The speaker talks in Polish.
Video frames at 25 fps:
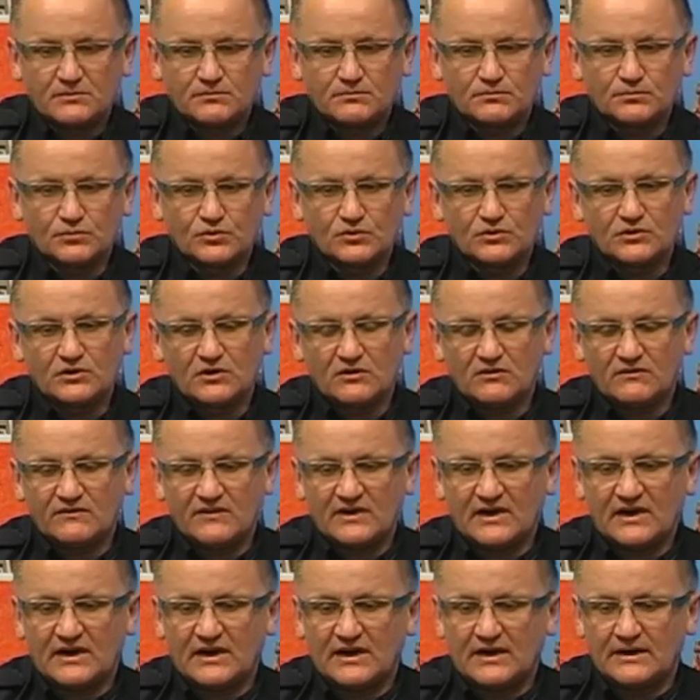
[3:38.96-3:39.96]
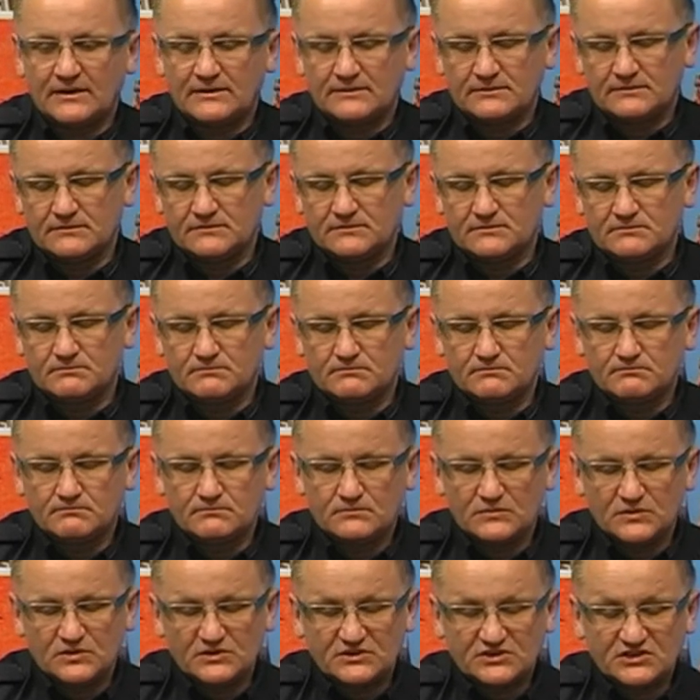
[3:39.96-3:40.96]
budowa mm,
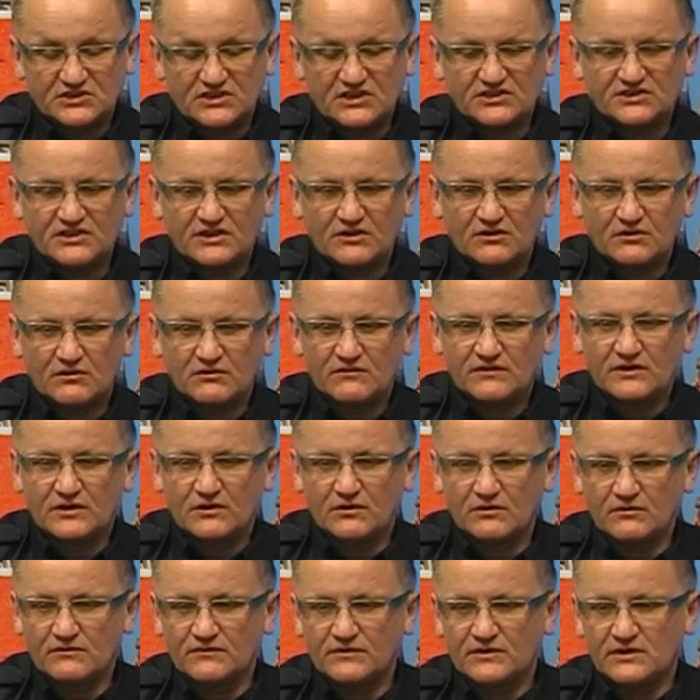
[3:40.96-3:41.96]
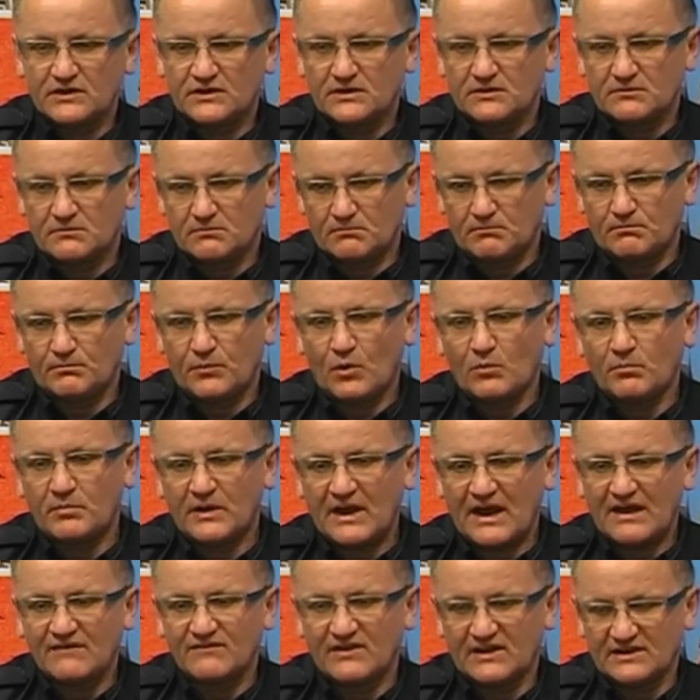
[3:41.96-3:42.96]
ścieżek rowerowych
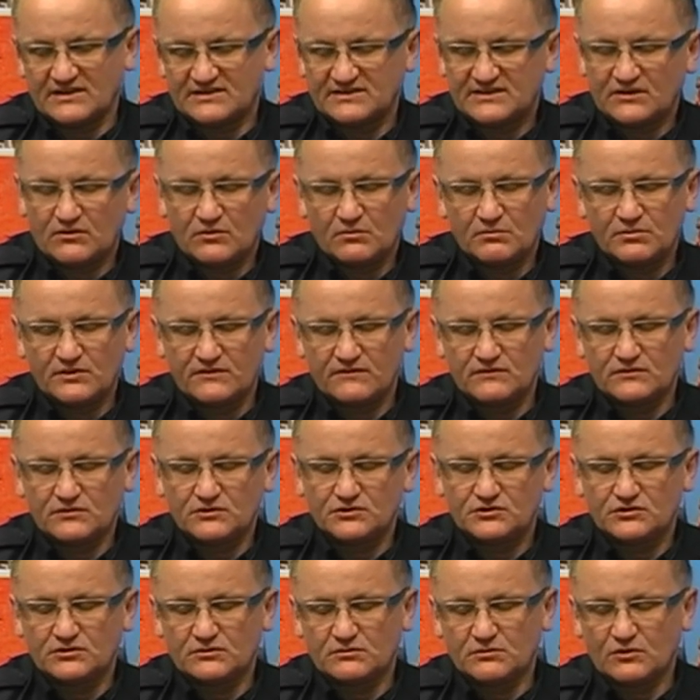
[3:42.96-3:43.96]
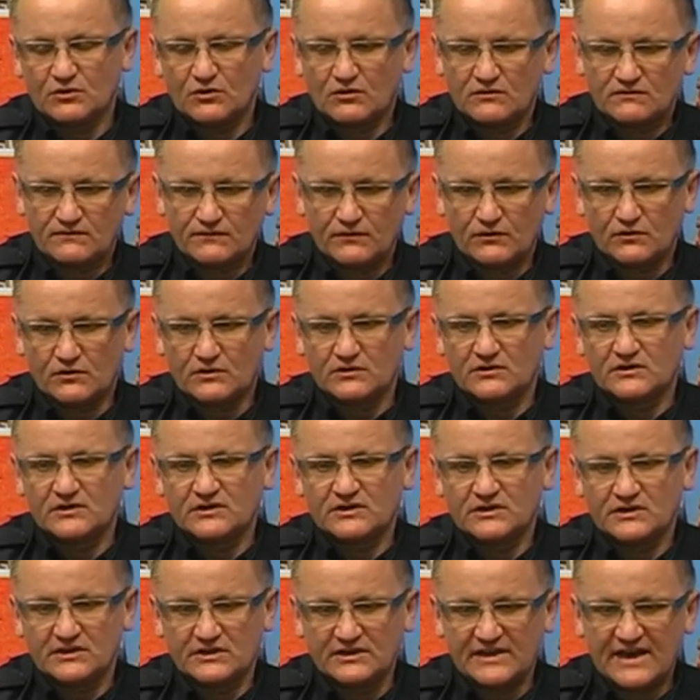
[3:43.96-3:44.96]
poprawia z całą pewnością komfort
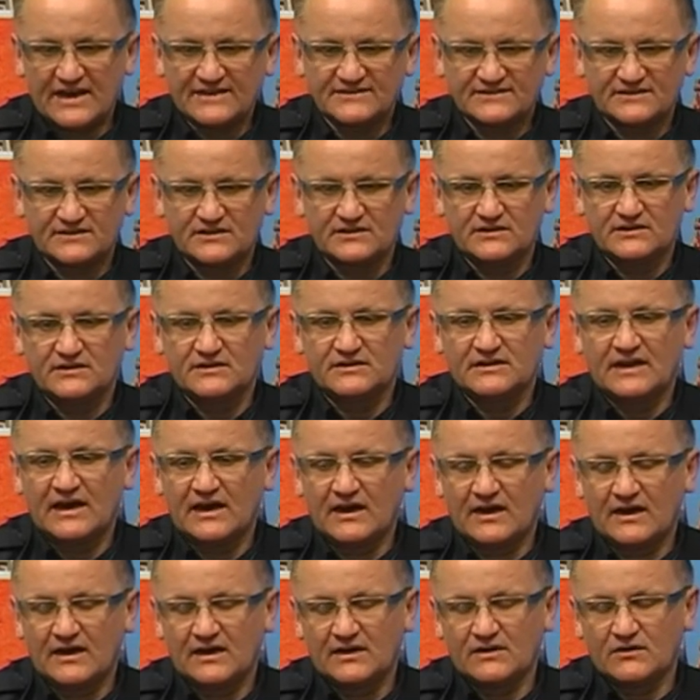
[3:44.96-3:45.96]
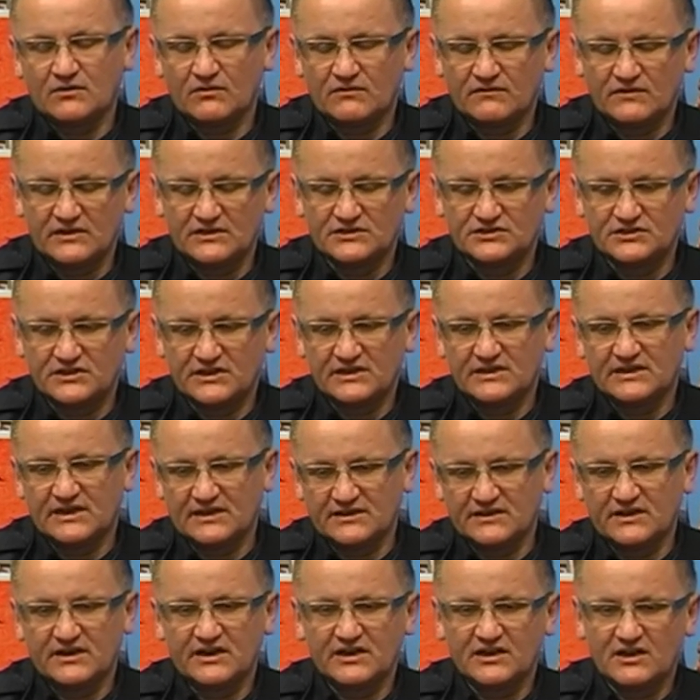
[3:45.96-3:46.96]
e, jazdy na rowerze na
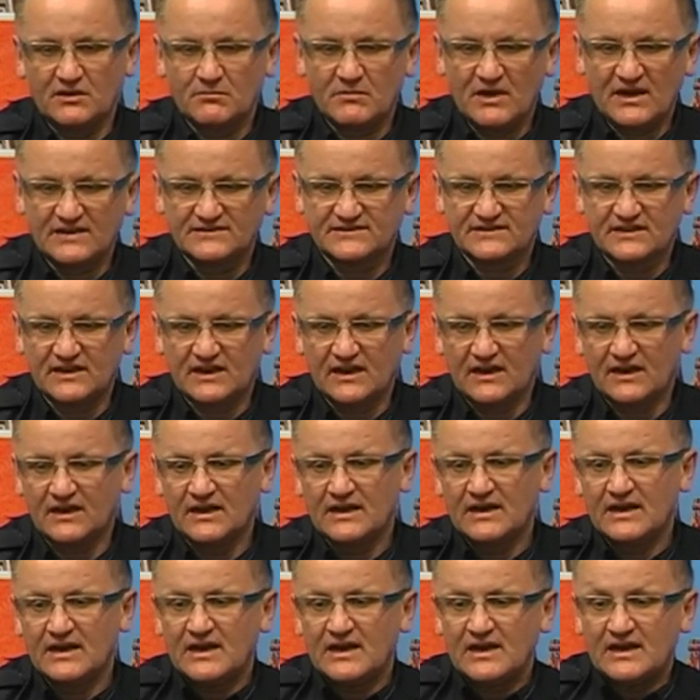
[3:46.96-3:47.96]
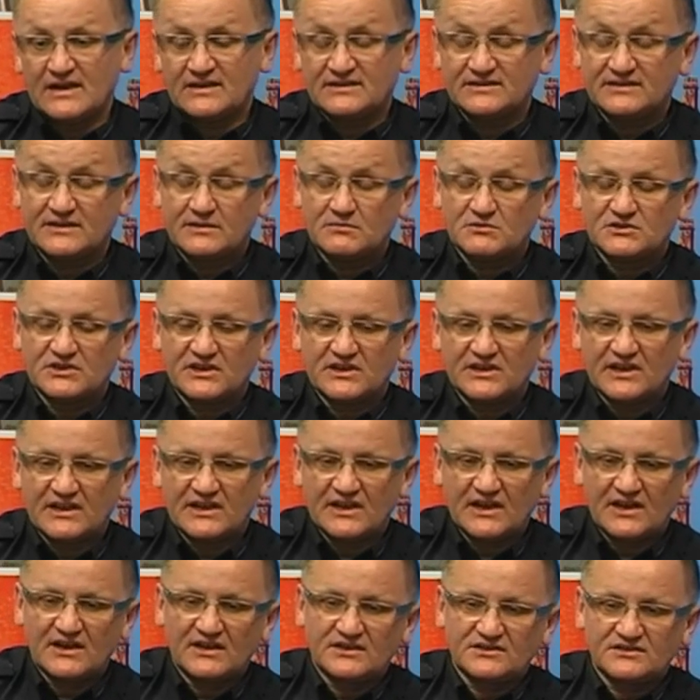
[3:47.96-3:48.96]
terenie miasta, z tym, że nie
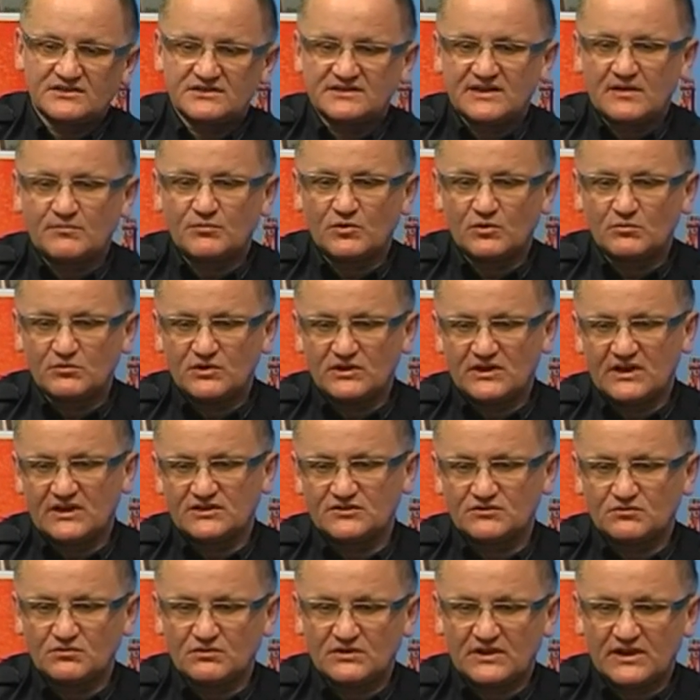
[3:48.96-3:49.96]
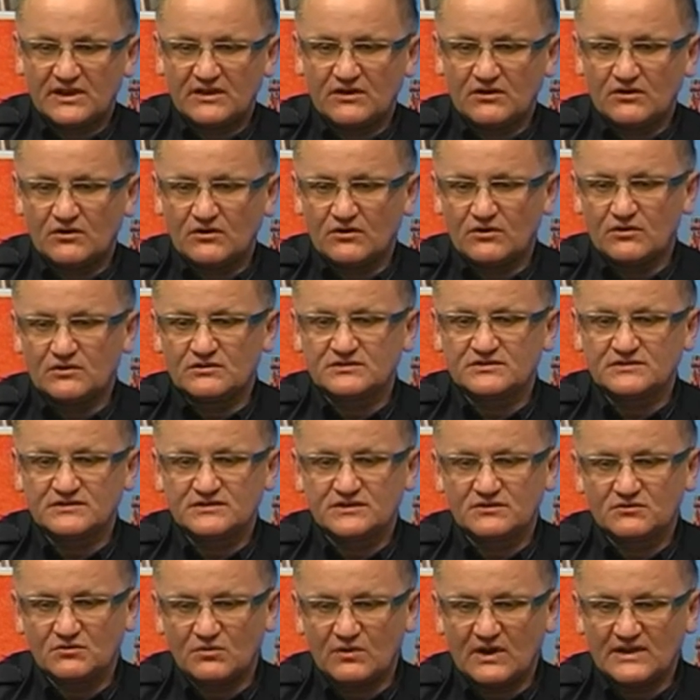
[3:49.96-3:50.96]
należy zapominać tutaj o
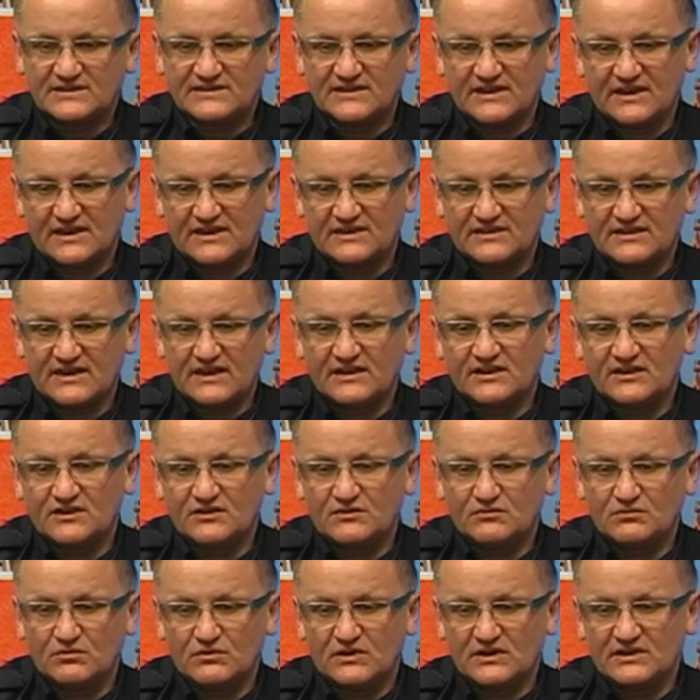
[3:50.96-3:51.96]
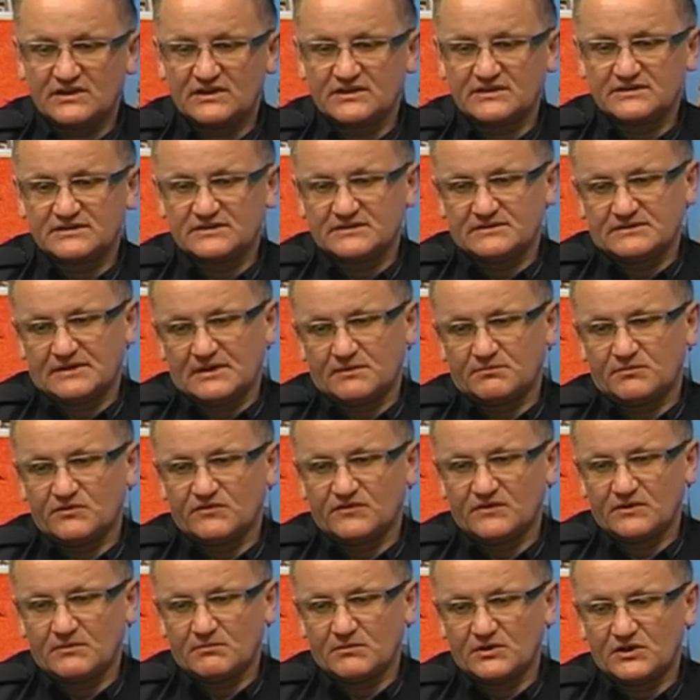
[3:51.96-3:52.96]
sytuacjach takich, które, że tak
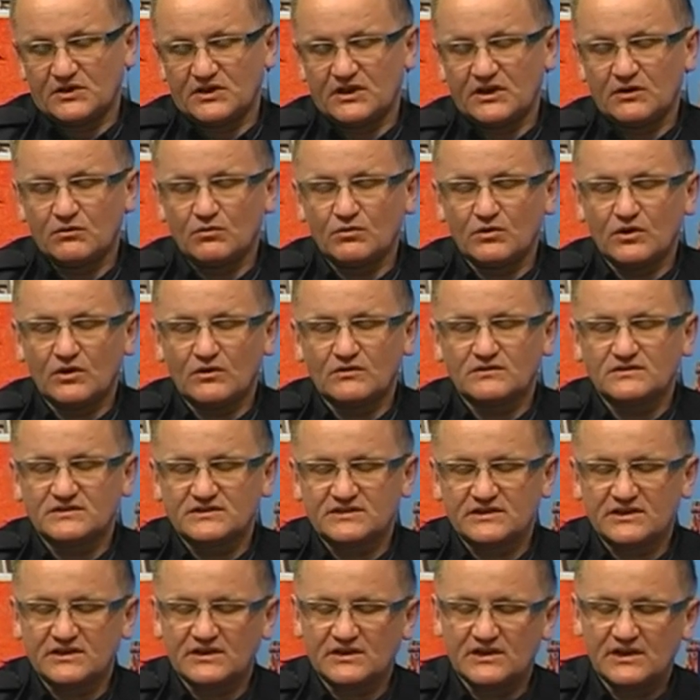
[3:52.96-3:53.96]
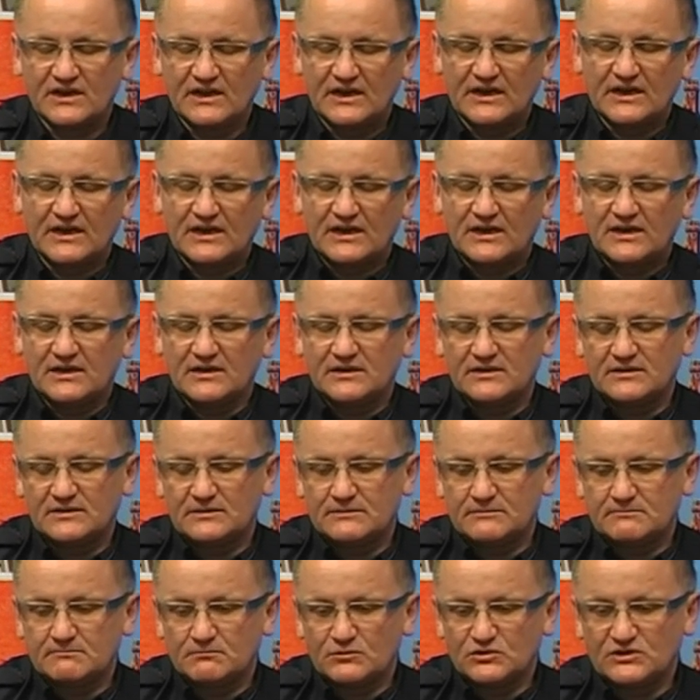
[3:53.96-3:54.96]
powiem, kierujących E,
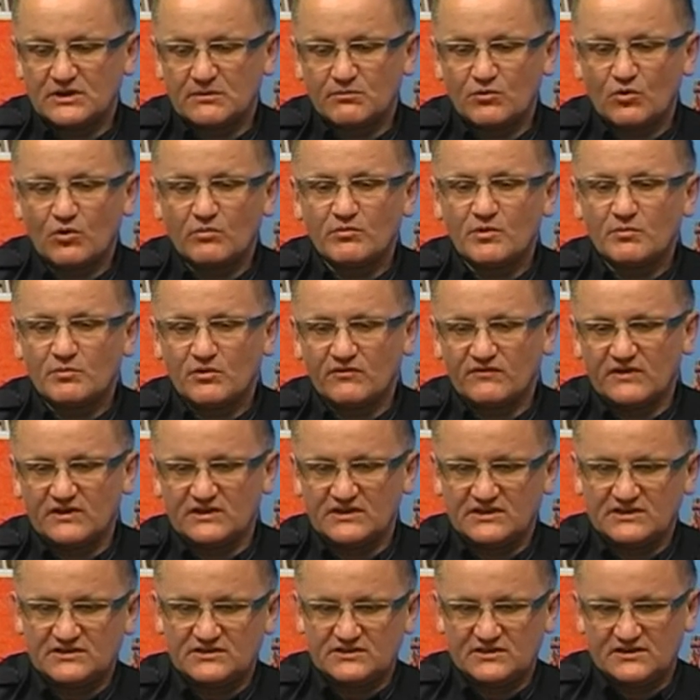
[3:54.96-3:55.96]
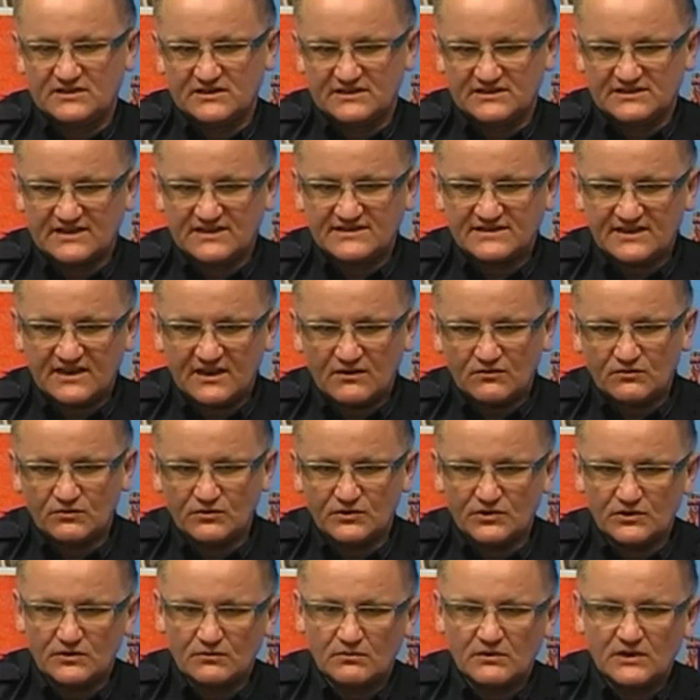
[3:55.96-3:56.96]
można byłoby powiedzieć,
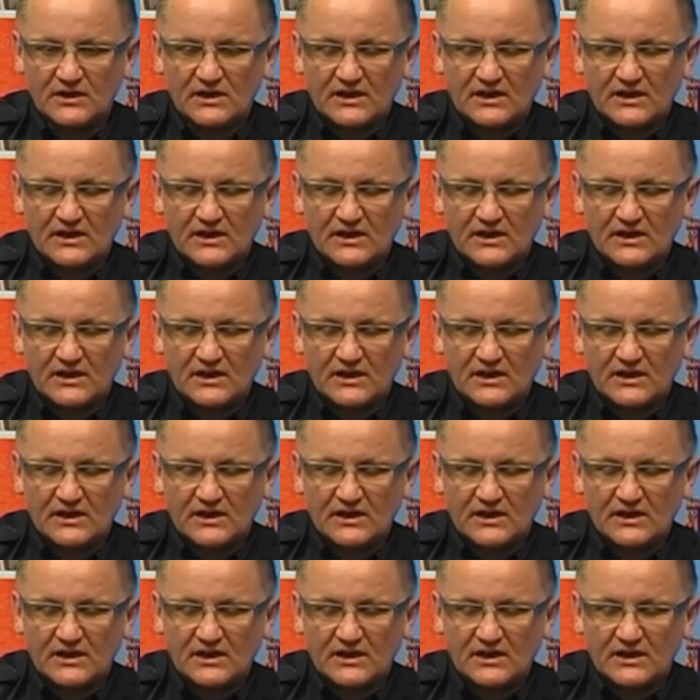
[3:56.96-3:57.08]
zaskakują.